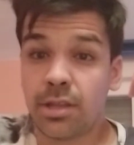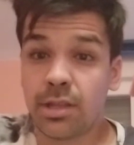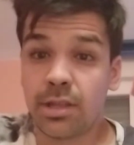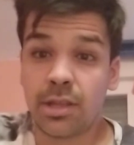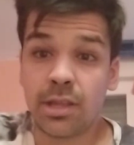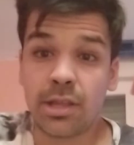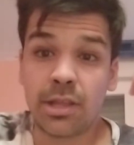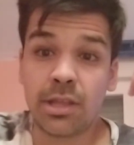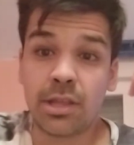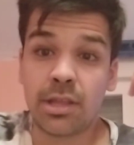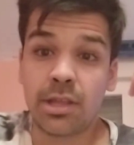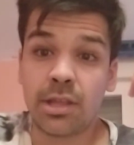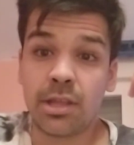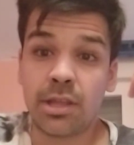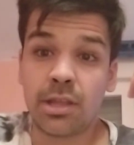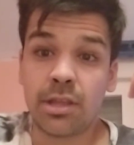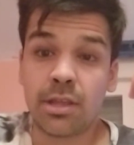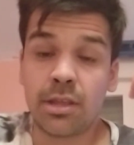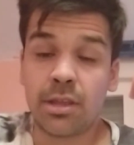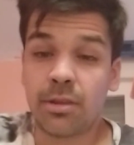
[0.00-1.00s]

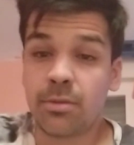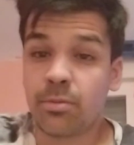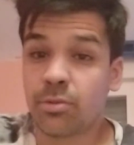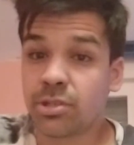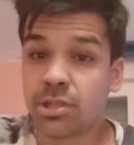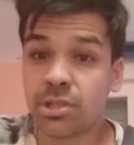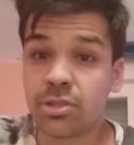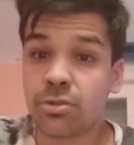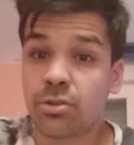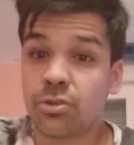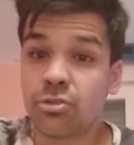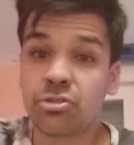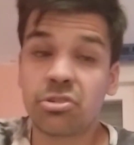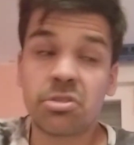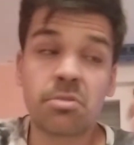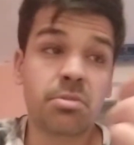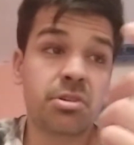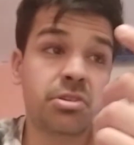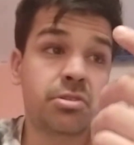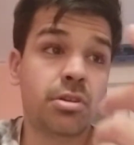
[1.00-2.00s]
Y pues eso, no
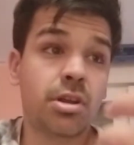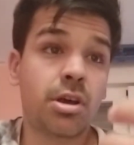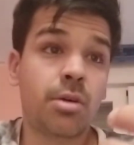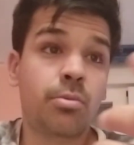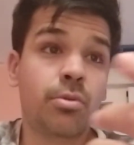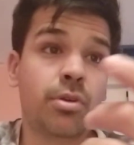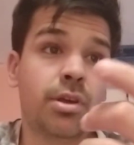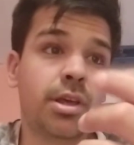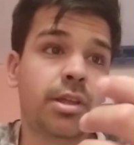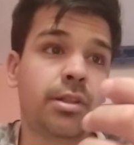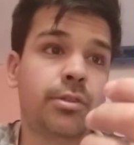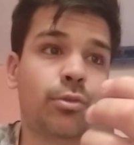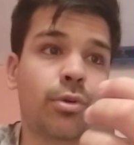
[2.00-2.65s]
estoy impresionado porque